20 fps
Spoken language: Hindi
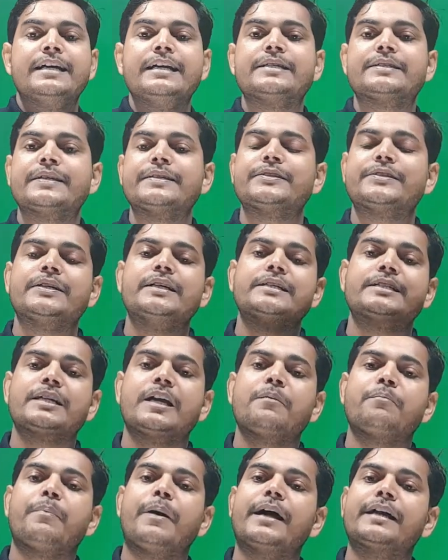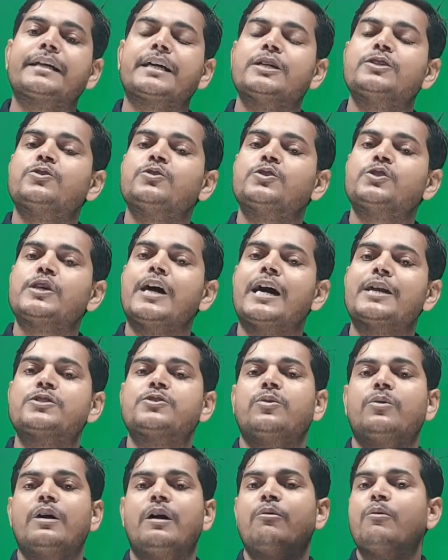इस सेंट्रल पार्ट का जो
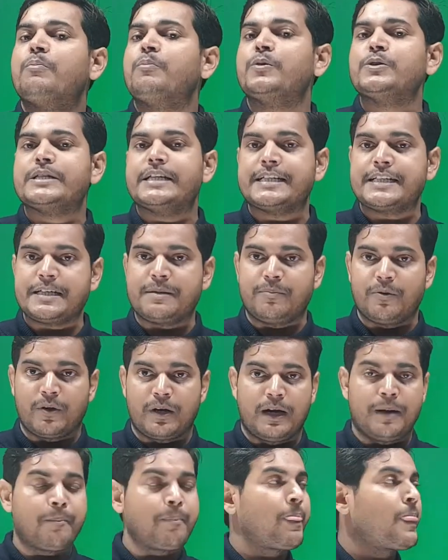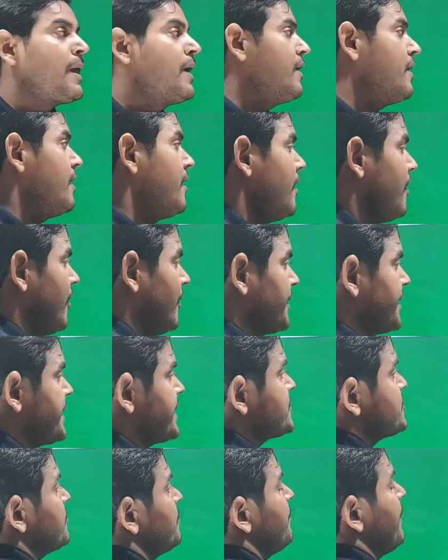चार्ज होगा वो पॉजिटिव होगा और
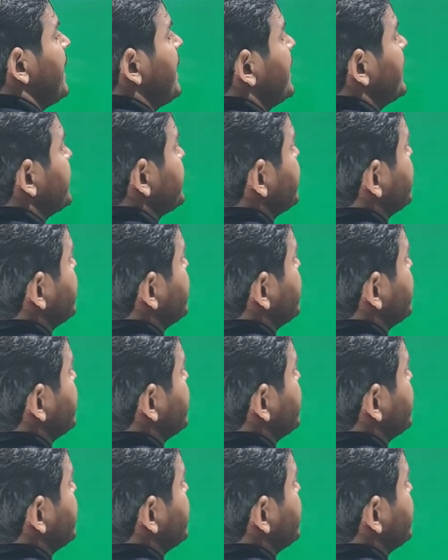ये जो बाहर